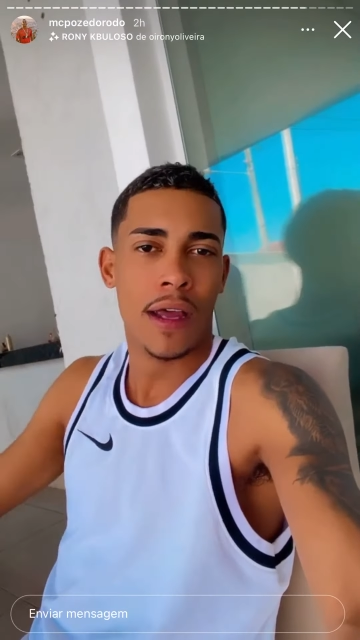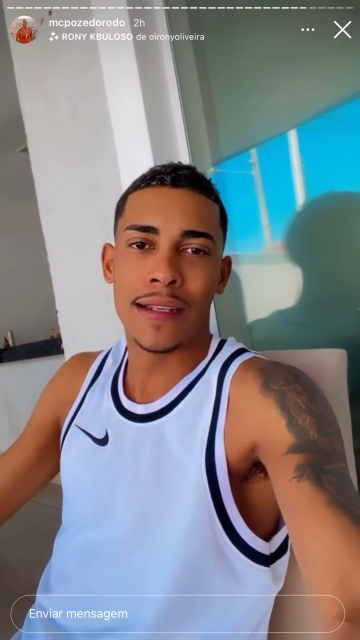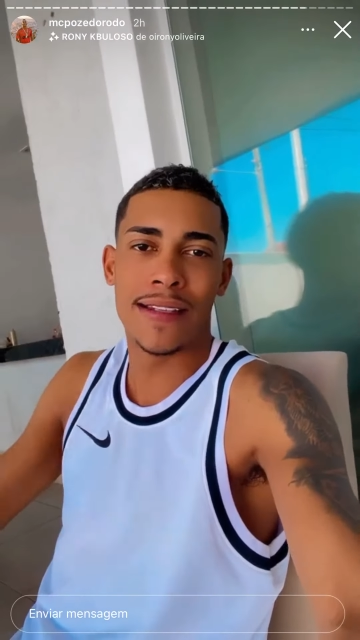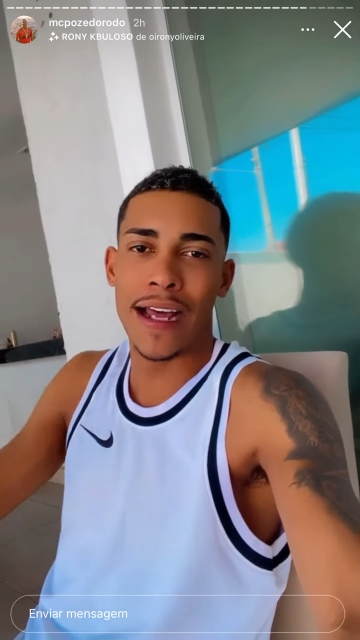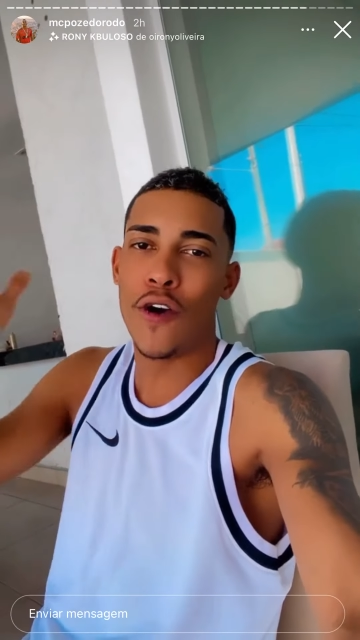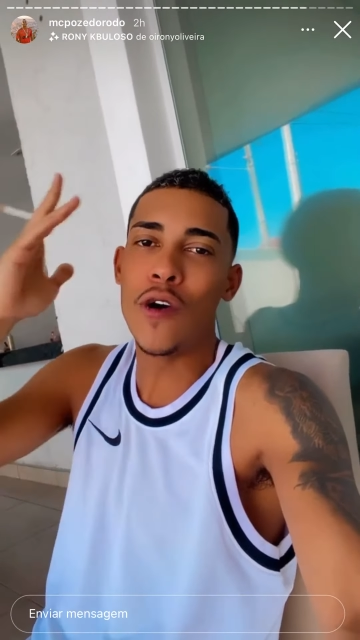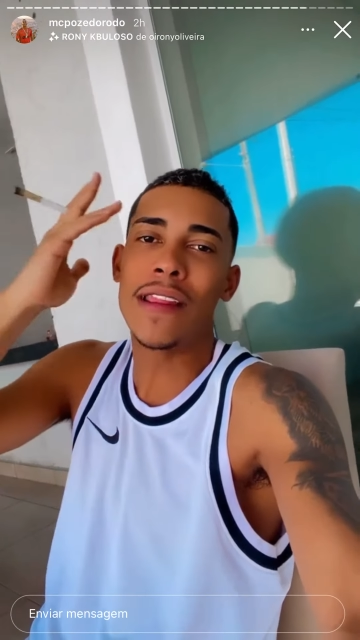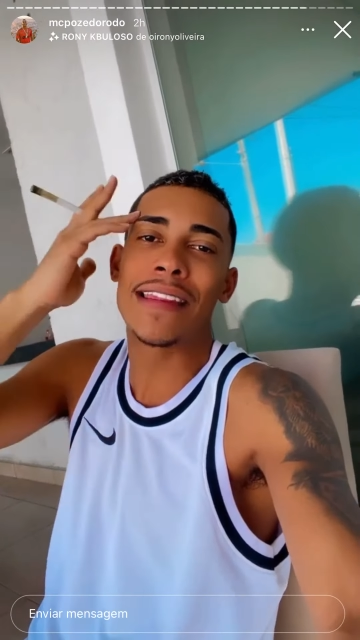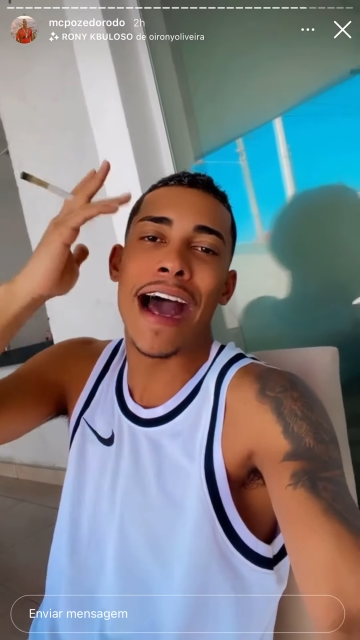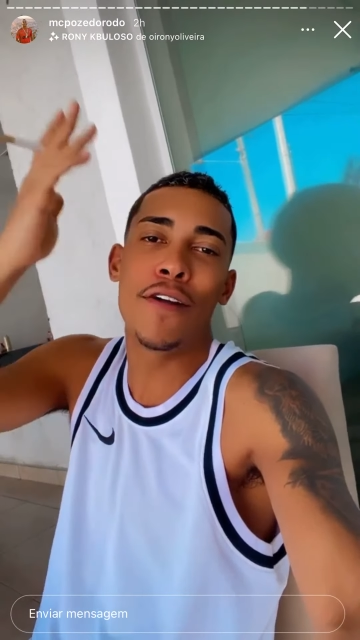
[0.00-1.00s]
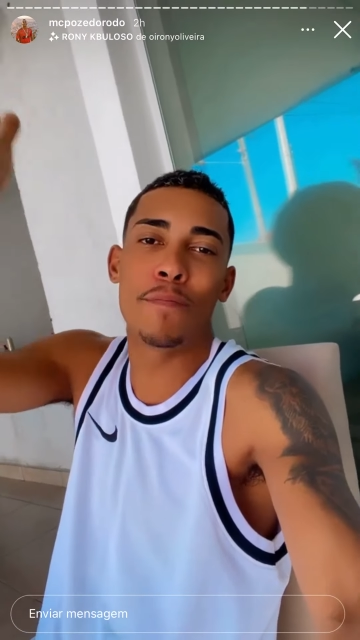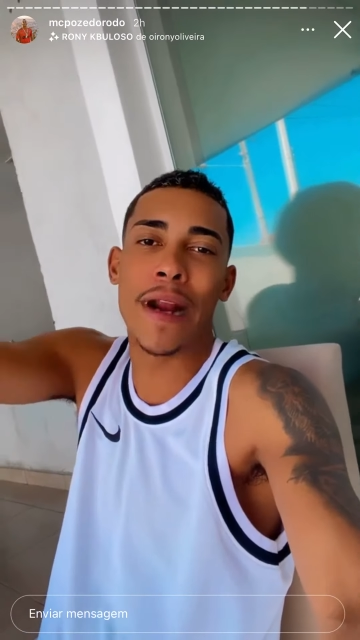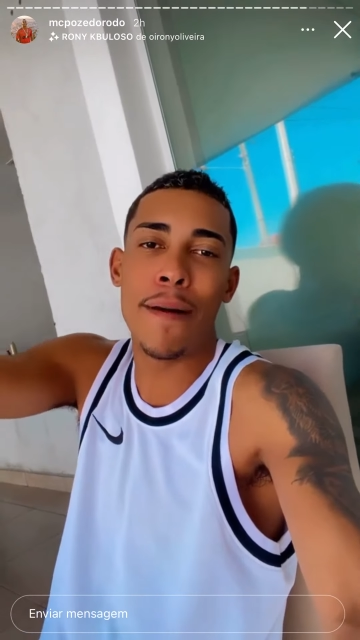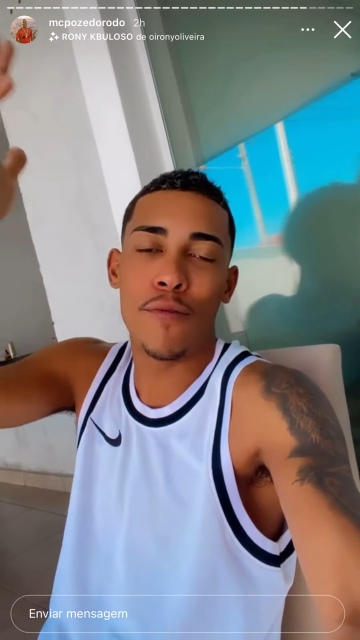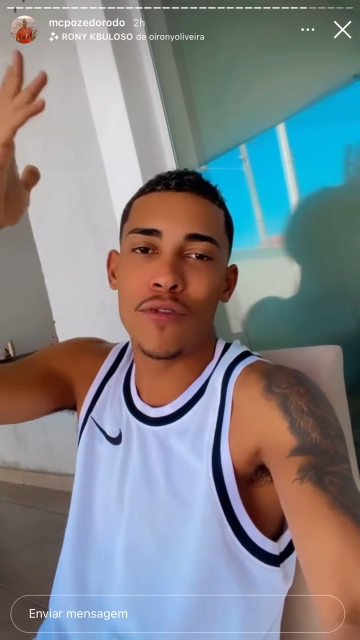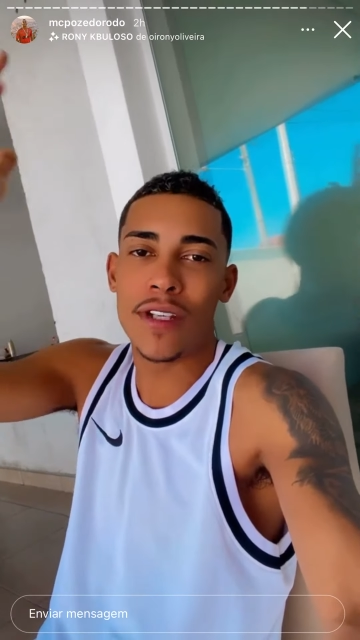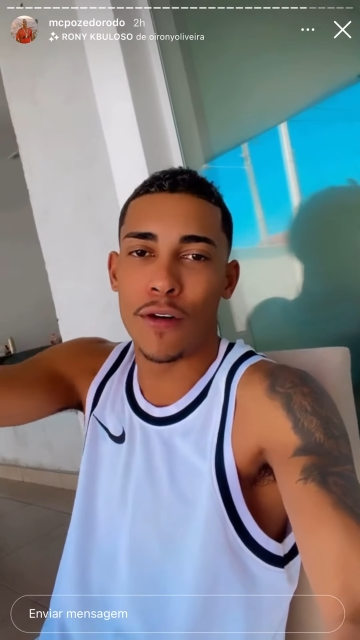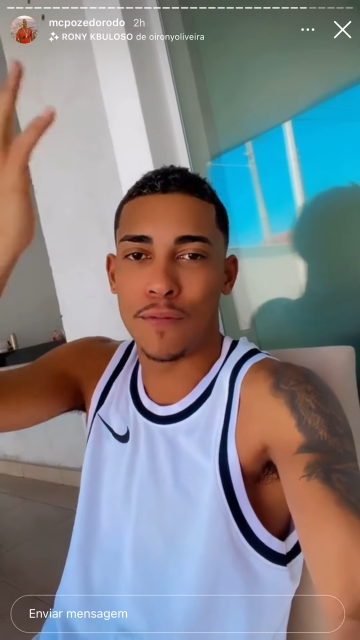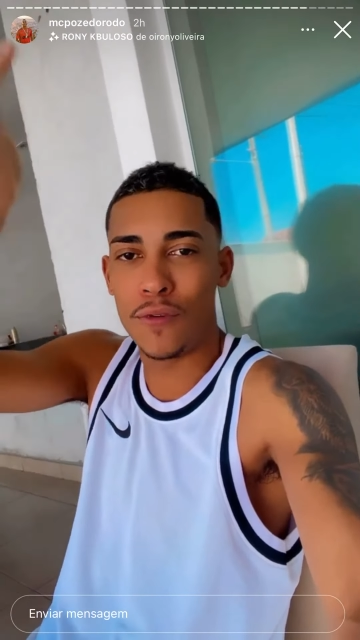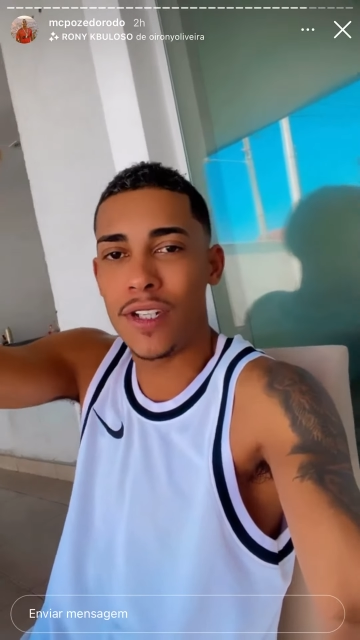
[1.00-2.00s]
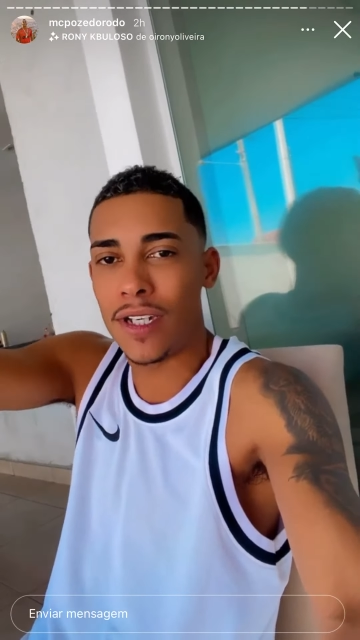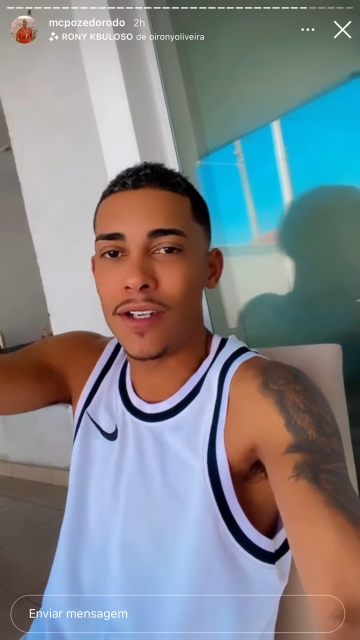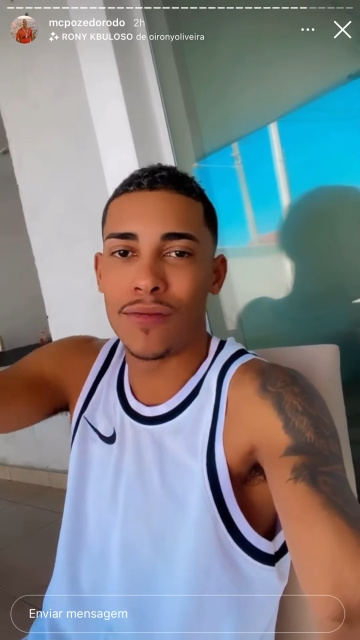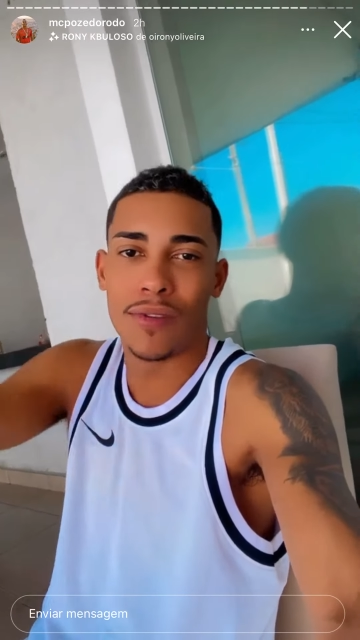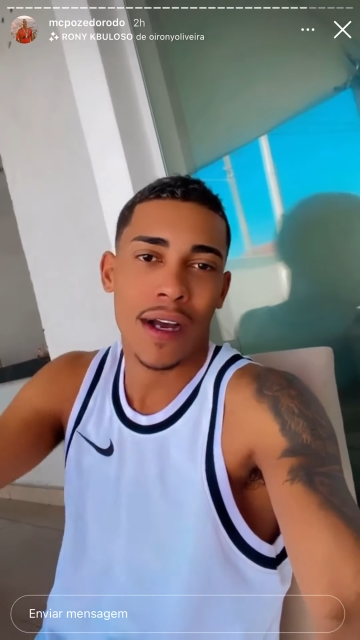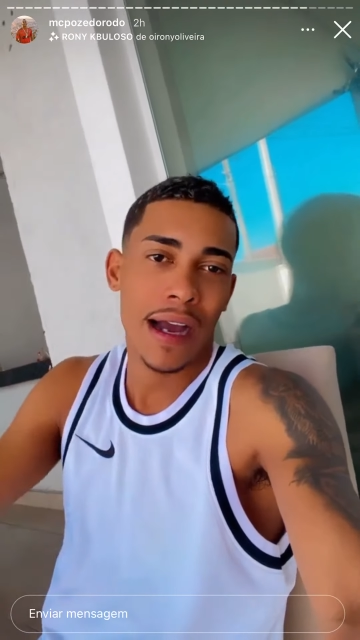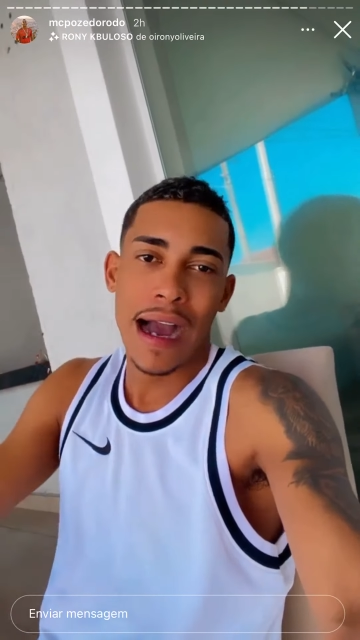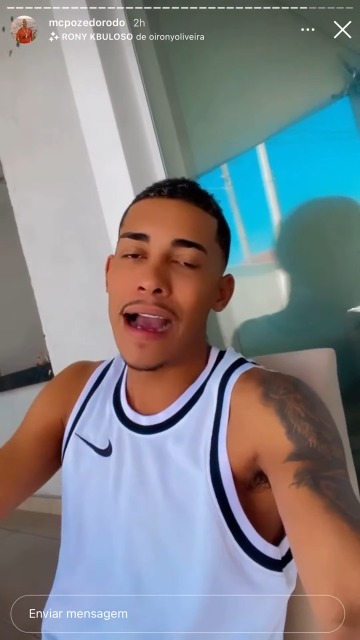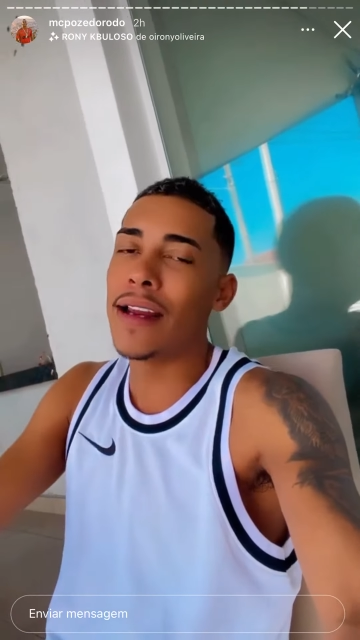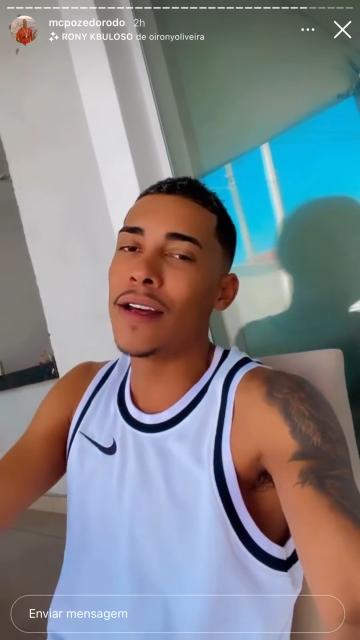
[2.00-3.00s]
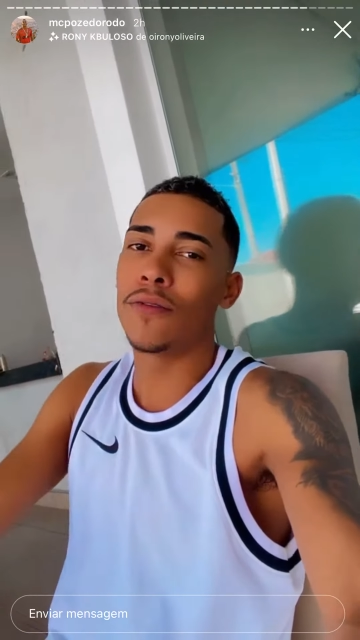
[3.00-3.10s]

Isso aí é um otário brabo, cuzão fudido. Aí